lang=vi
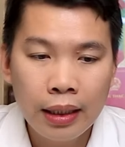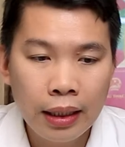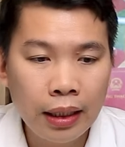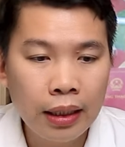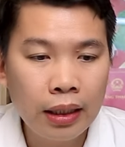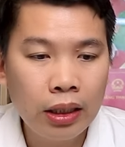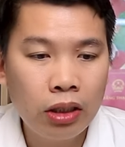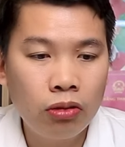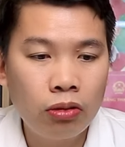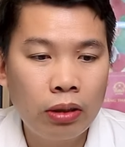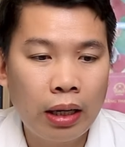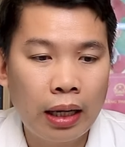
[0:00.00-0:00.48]

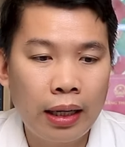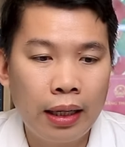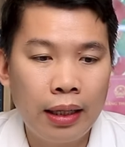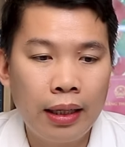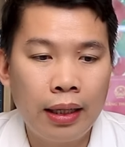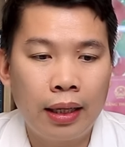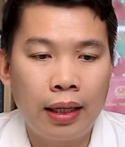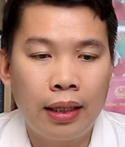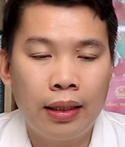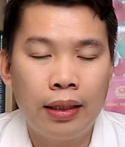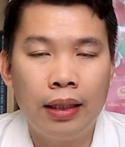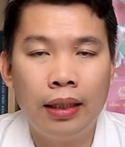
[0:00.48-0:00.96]
nhưng chúng ta thấy
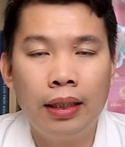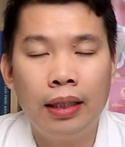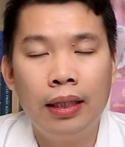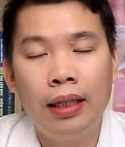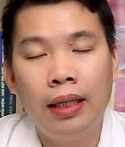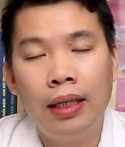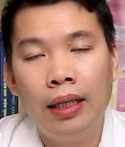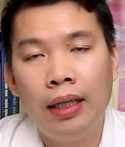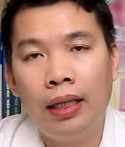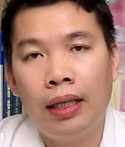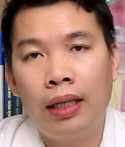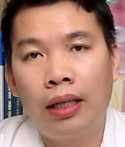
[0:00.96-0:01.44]
rằng là gì
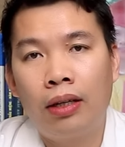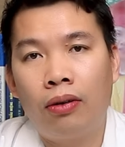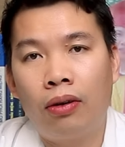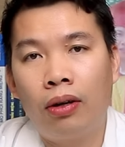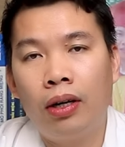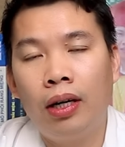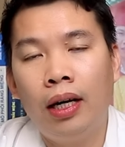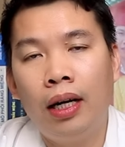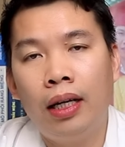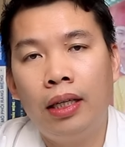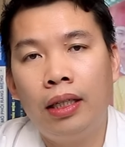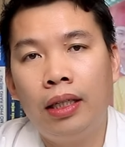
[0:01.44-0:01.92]
có
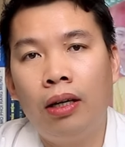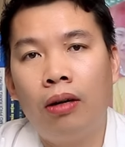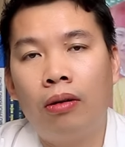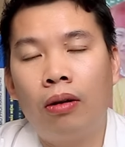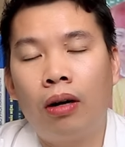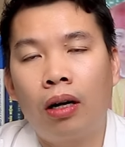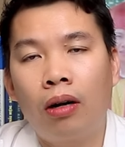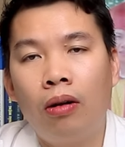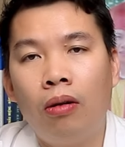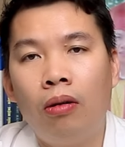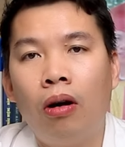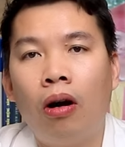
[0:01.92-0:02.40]
rất là nhiều
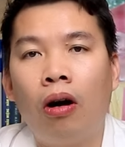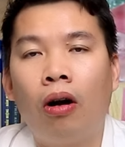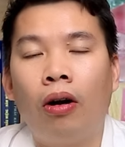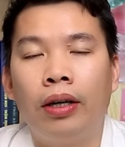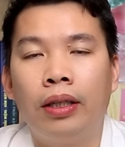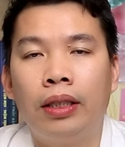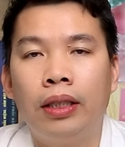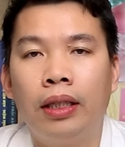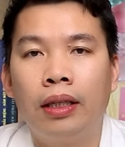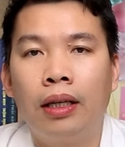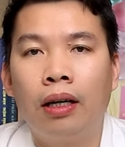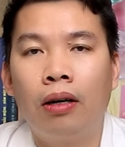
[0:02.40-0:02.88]
các câu hỏi
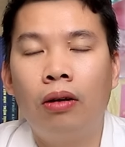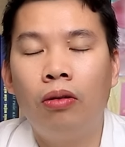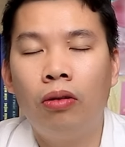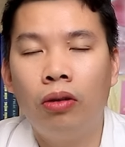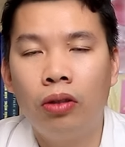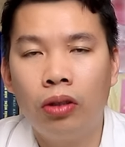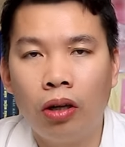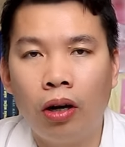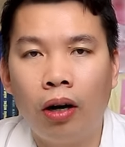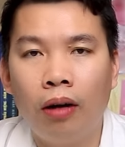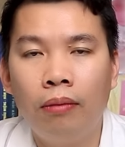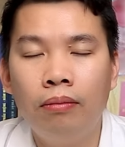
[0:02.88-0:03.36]
trên các hội
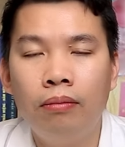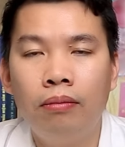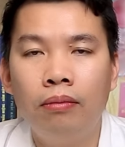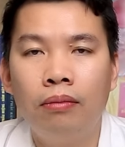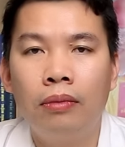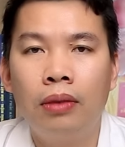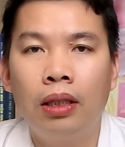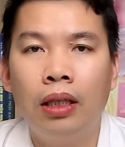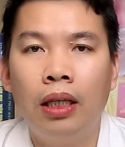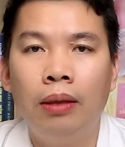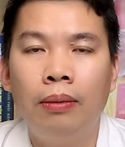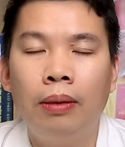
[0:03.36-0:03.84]
nhóm
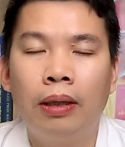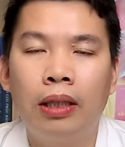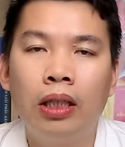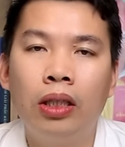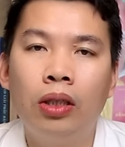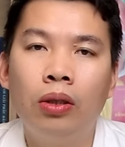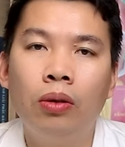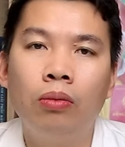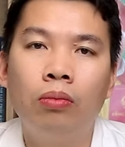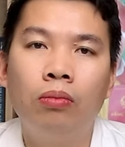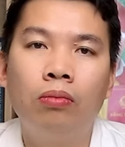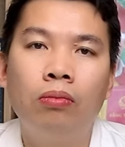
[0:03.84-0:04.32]
khi bác sĩ
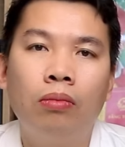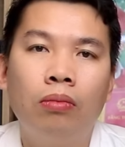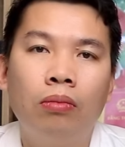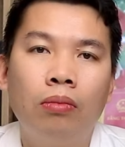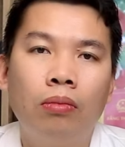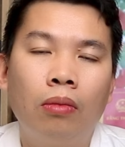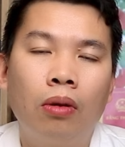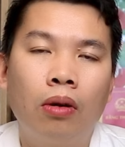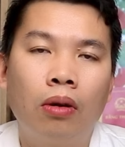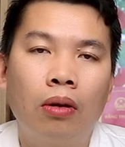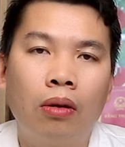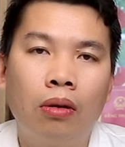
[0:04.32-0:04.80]
Trung
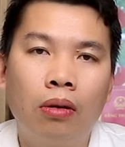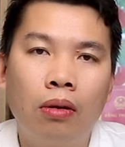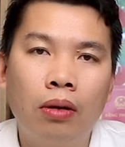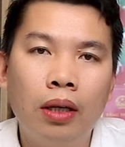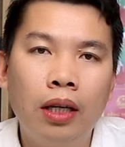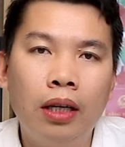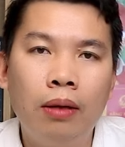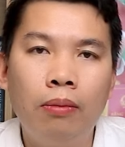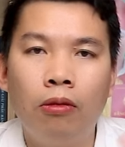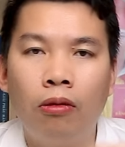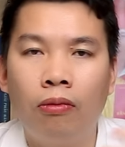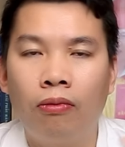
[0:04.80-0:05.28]

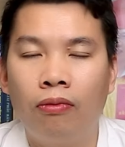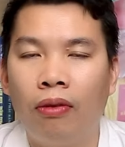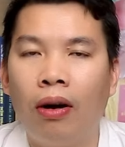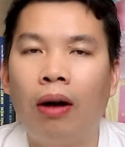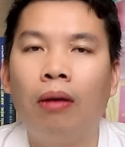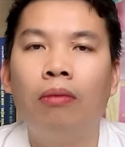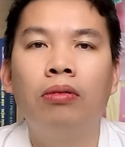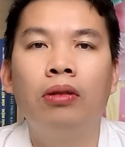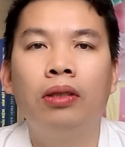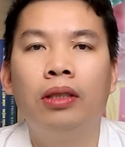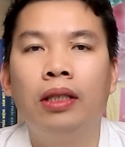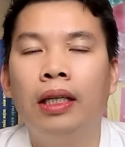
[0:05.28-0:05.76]
đi một
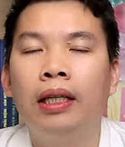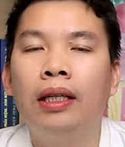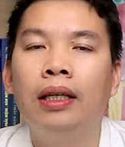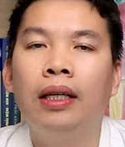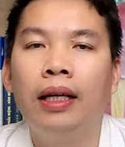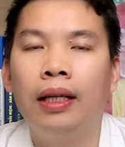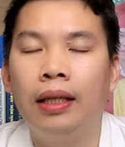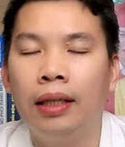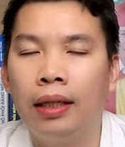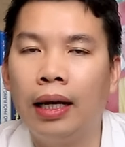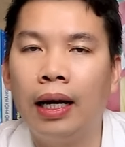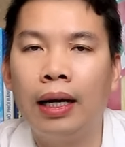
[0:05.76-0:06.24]
vòng trên
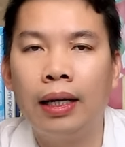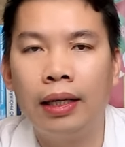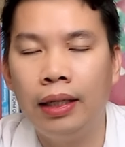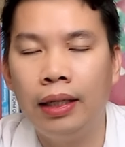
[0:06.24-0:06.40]
nền tảng